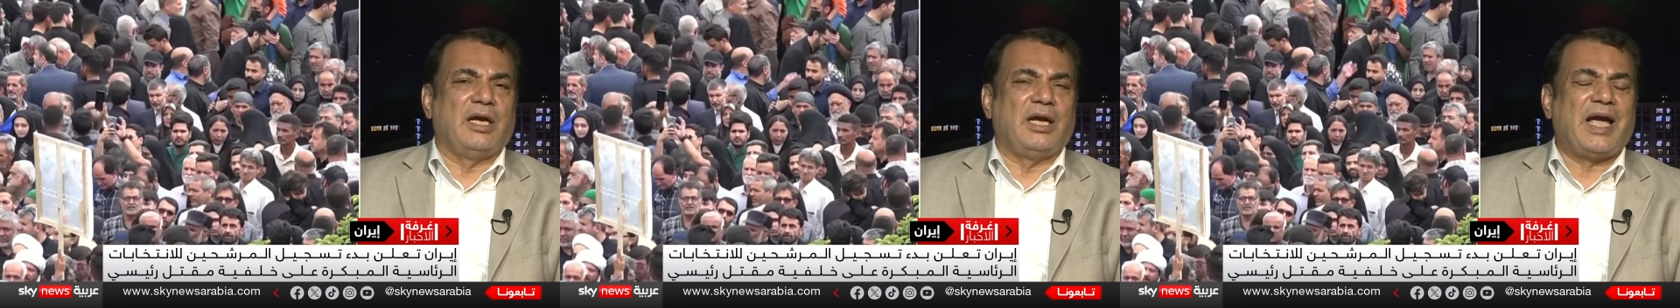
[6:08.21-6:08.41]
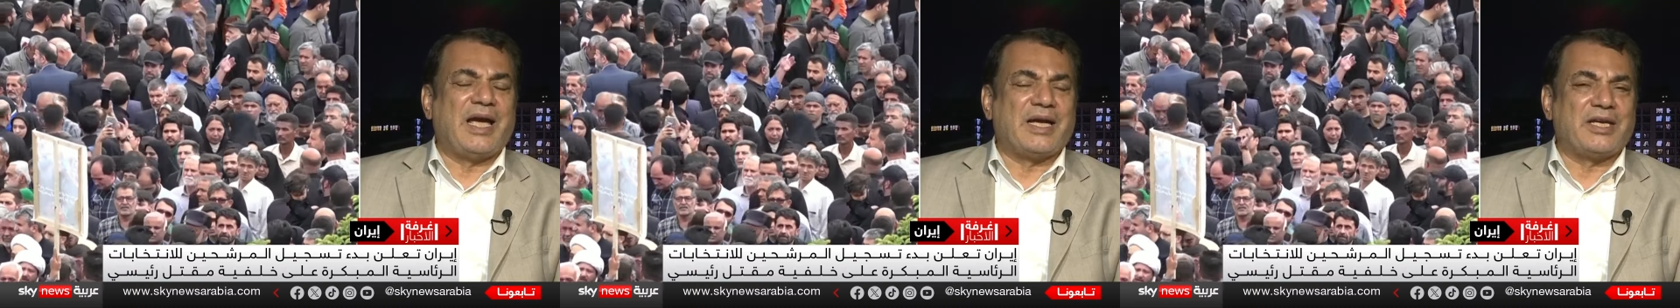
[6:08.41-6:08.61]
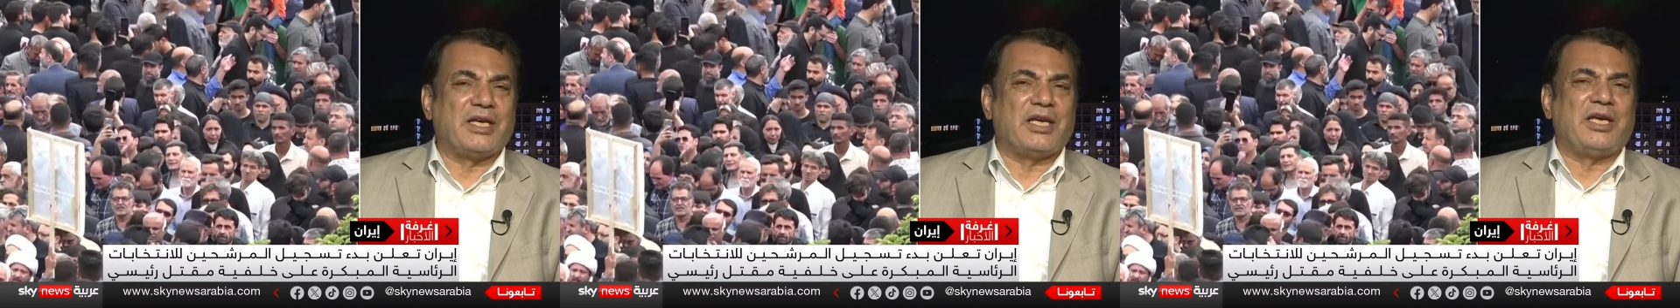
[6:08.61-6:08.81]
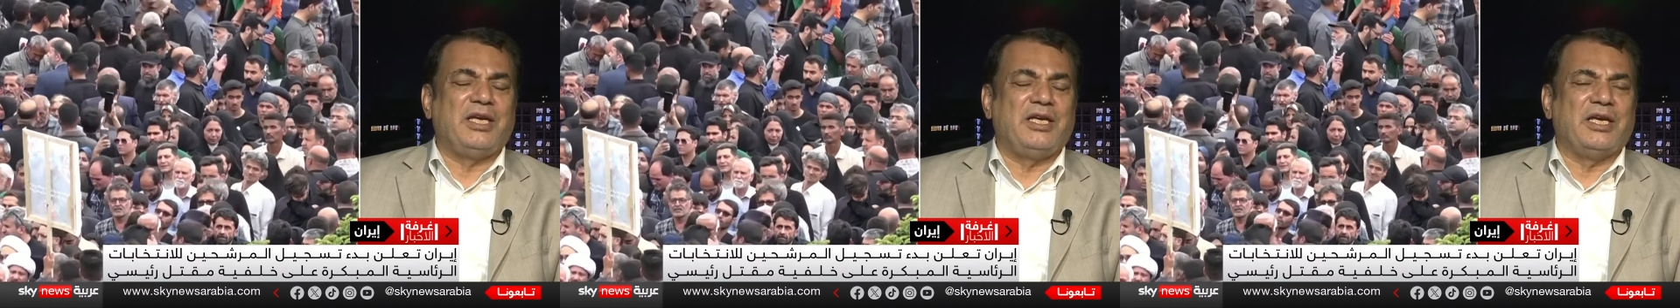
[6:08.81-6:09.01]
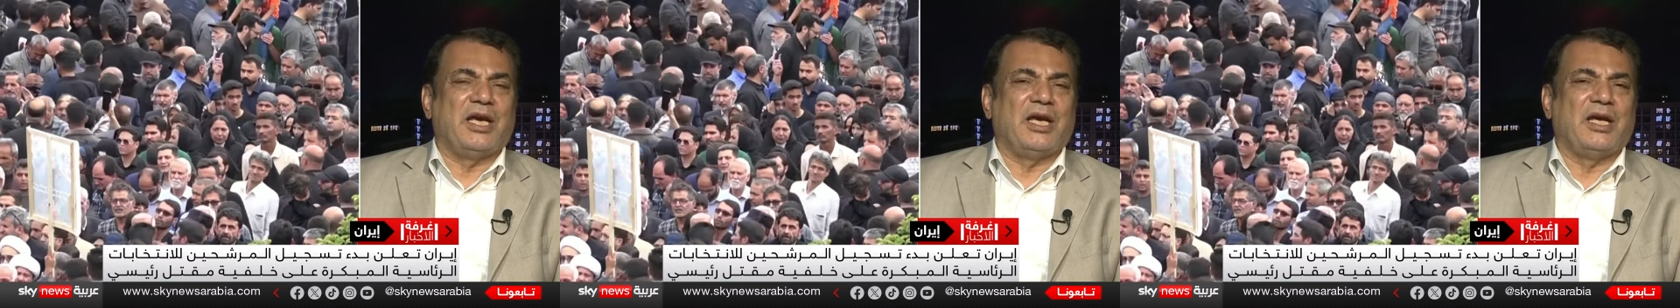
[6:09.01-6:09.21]

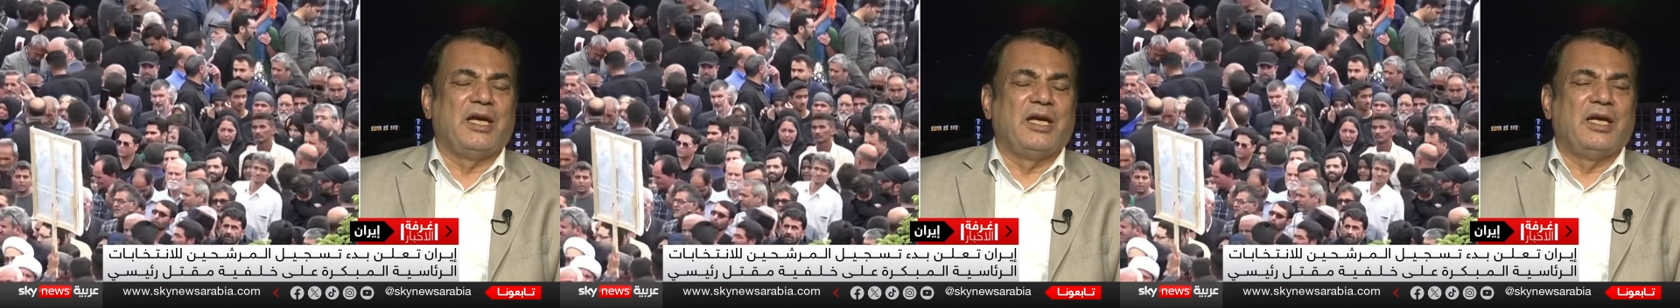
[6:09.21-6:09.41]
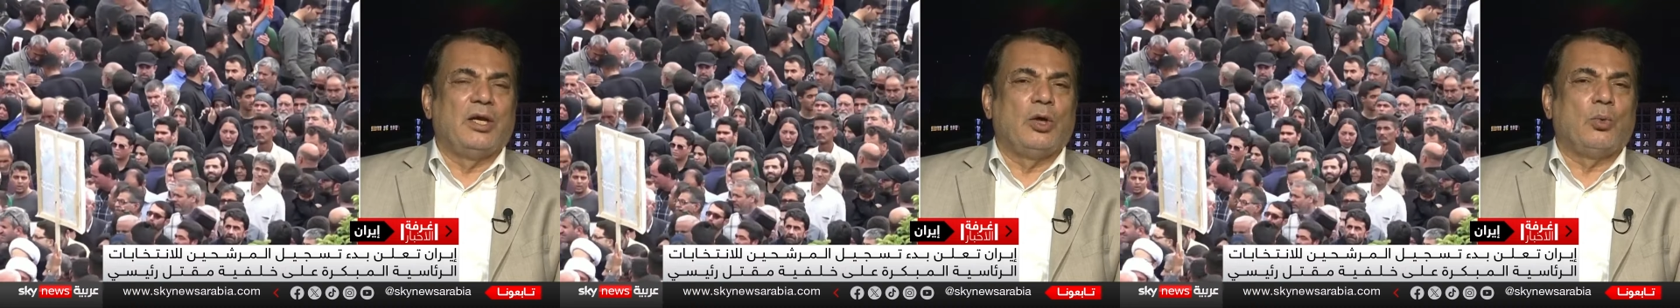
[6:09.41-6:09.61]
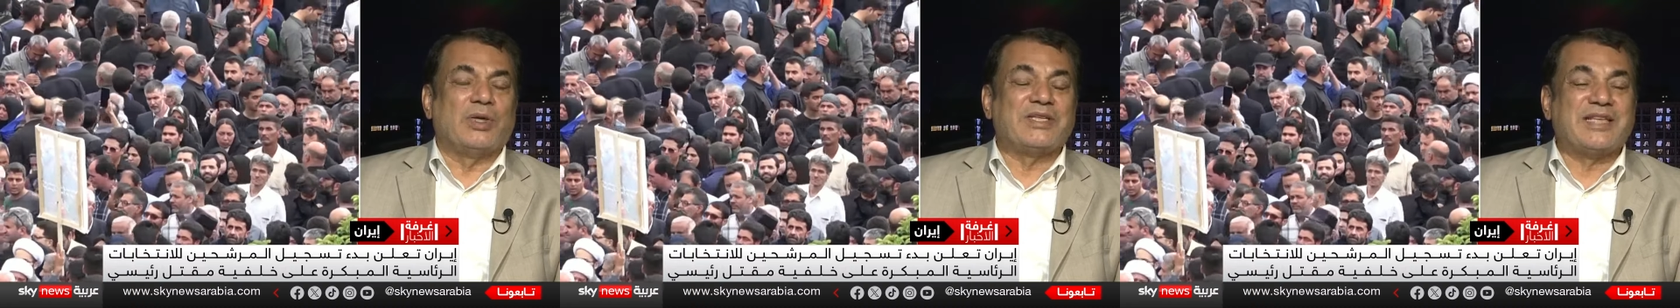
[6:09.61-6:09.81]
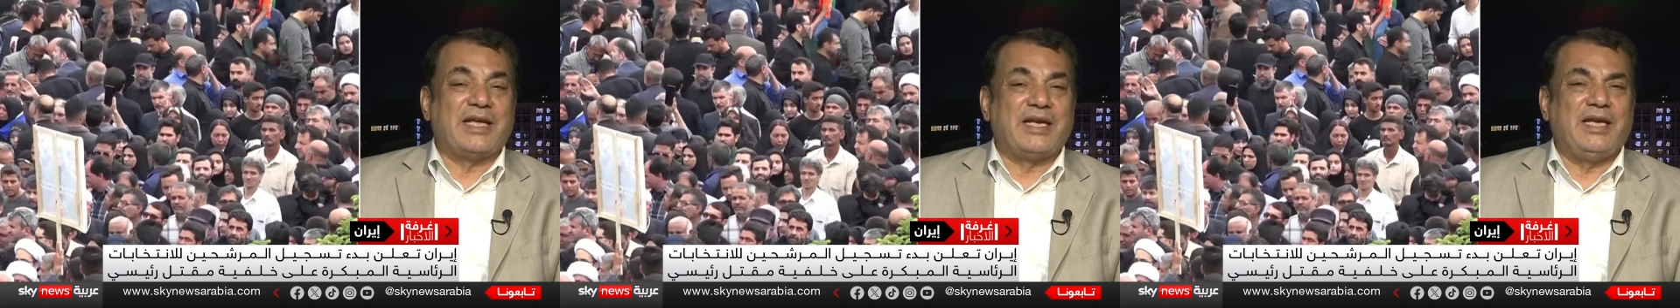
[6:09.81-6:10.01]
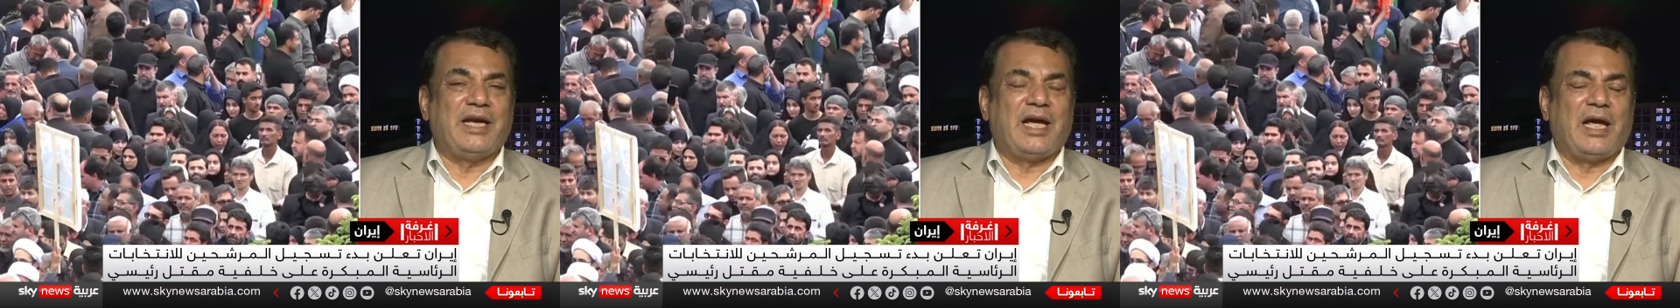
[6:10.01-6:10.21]
حقيقيه
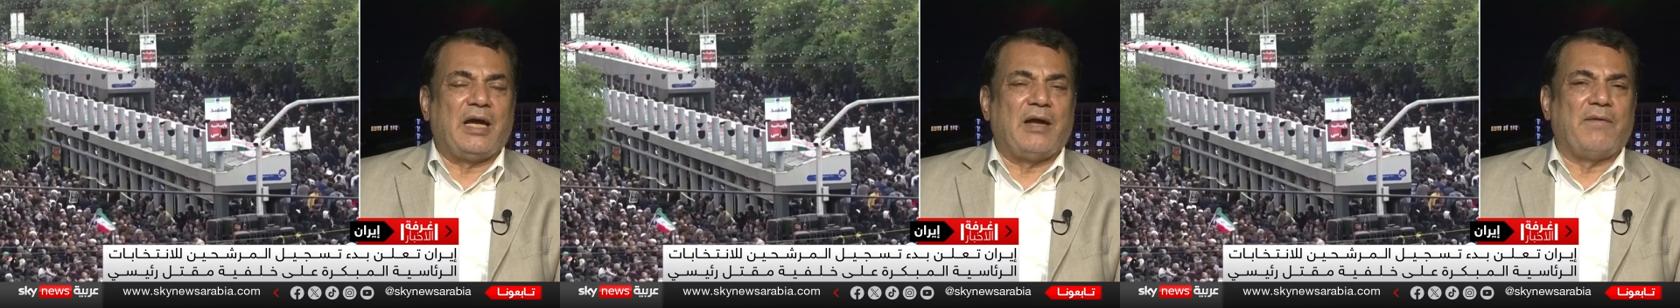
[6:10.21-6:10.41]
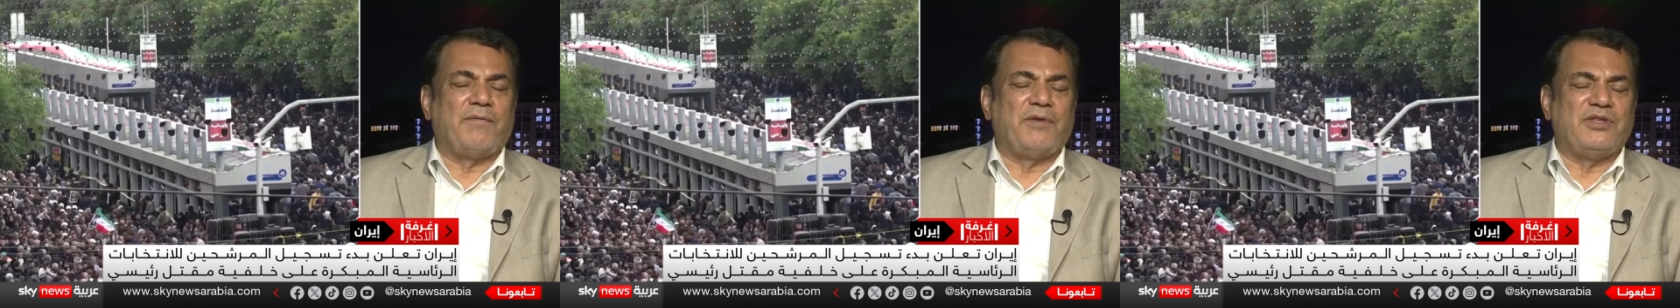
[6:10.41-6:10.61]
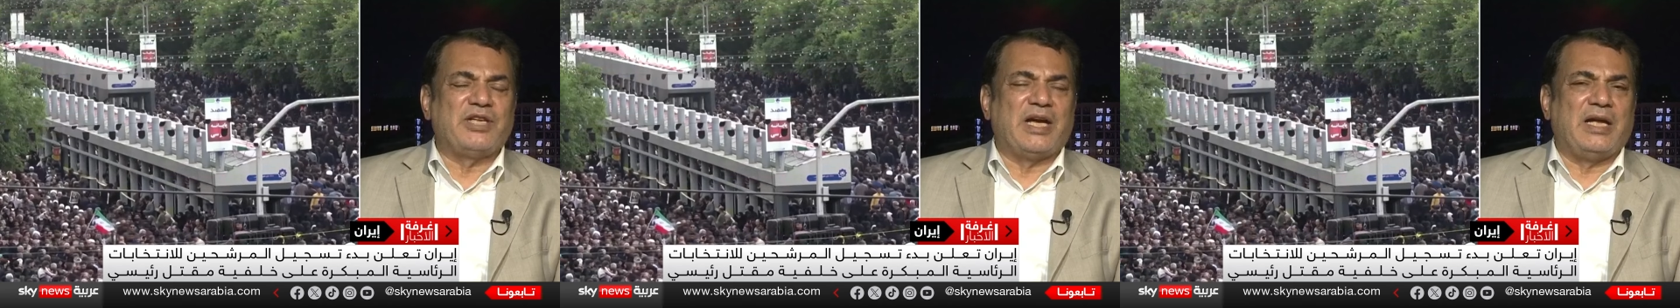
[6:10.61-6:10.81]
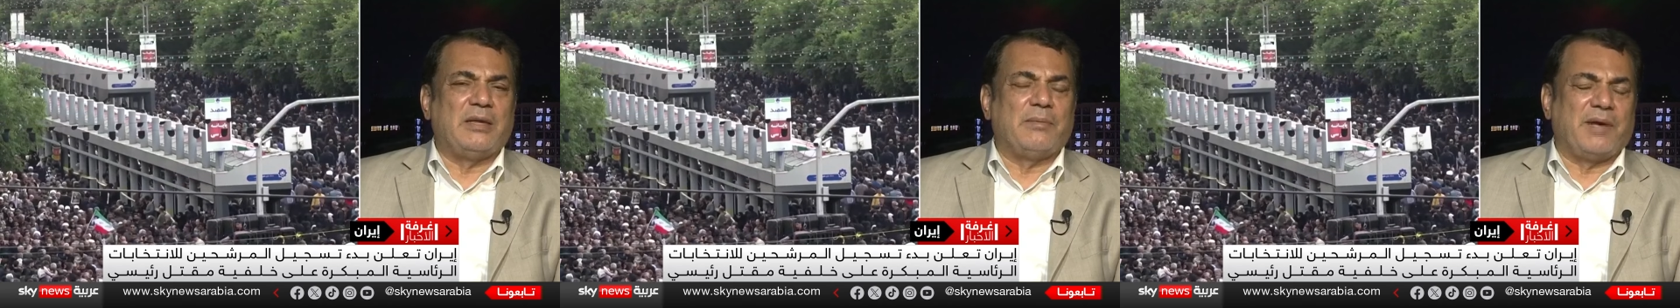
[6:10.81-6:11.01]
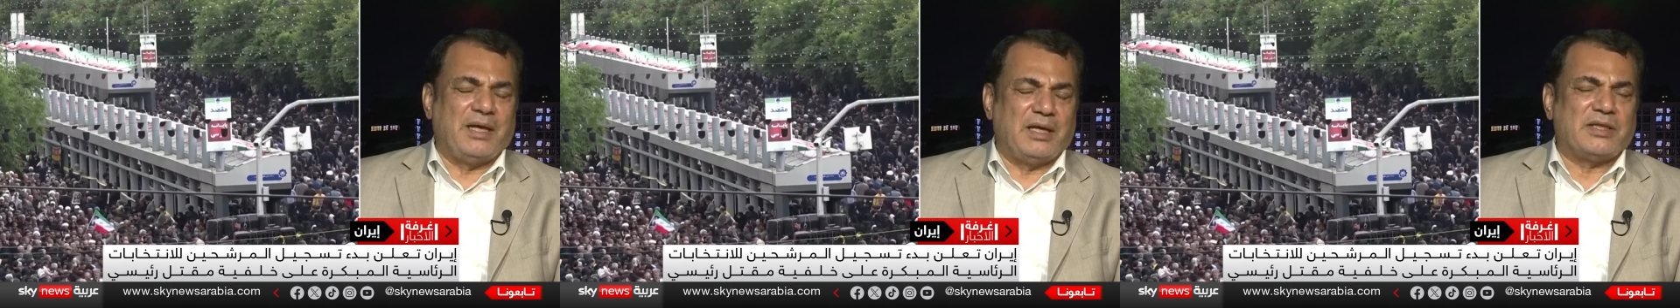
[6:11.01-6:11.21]
وسريعه في
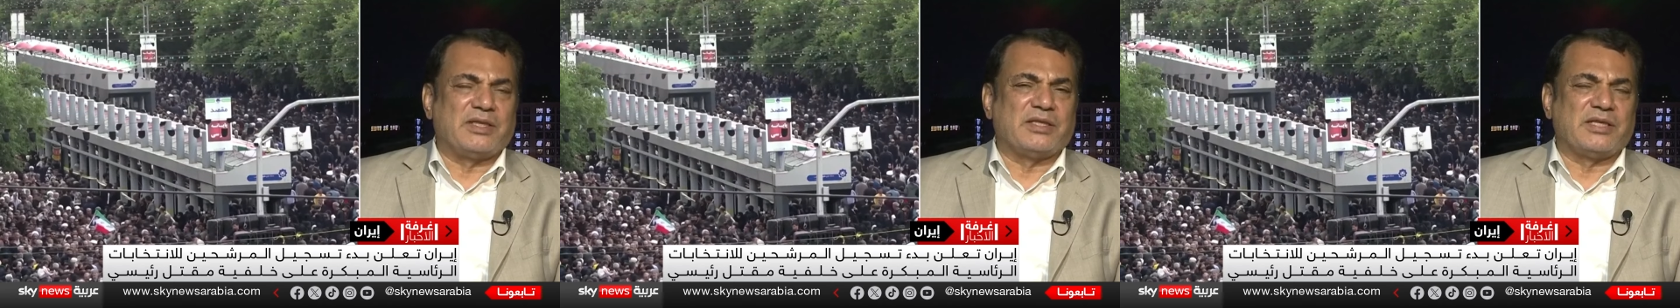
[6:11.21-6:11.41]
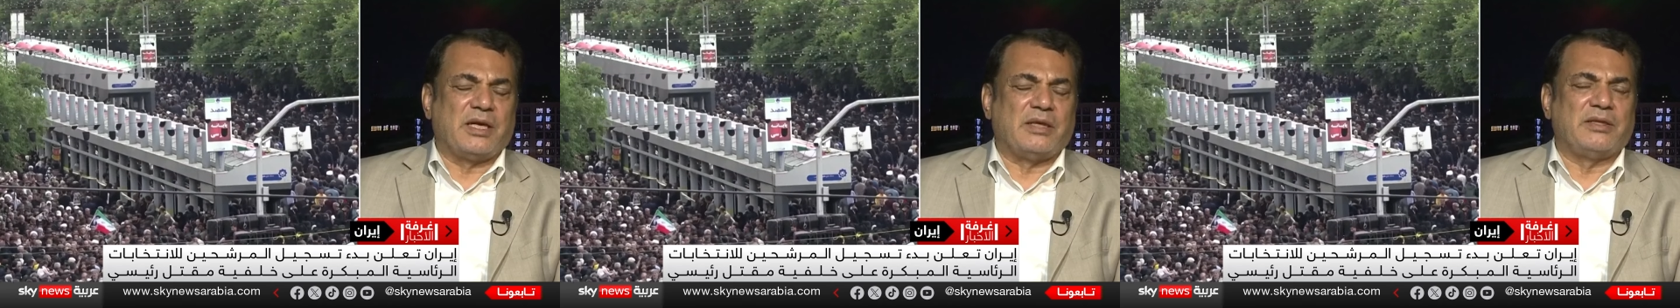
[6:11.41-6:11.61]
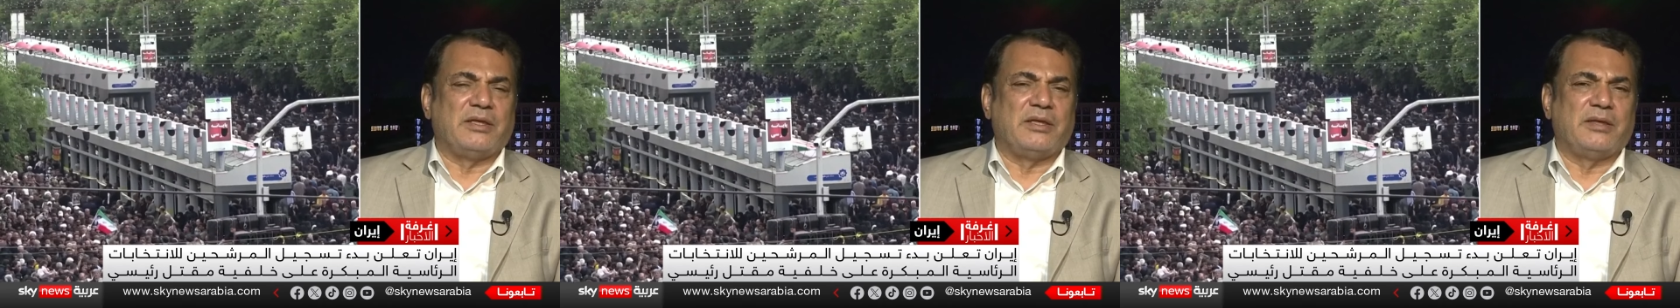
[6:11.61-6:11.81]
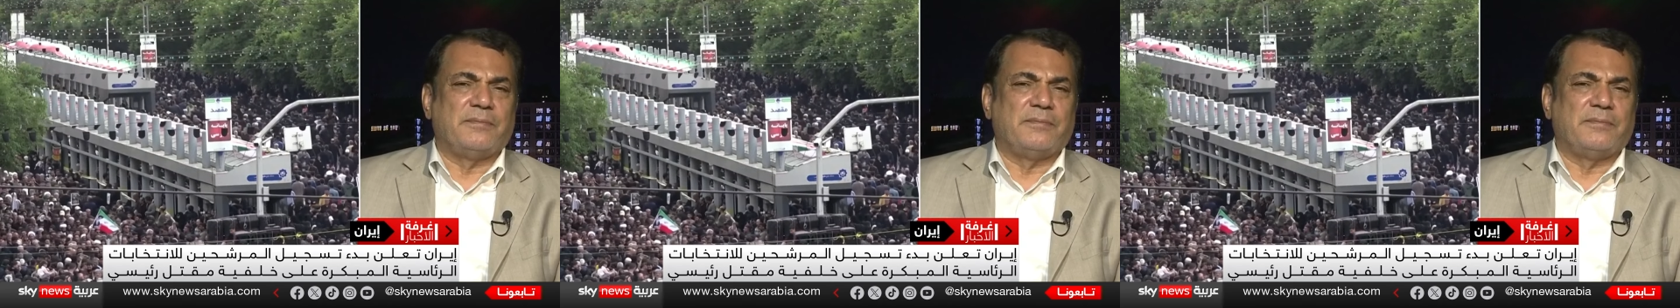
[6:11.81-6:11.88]
الجانب الاقتصادي.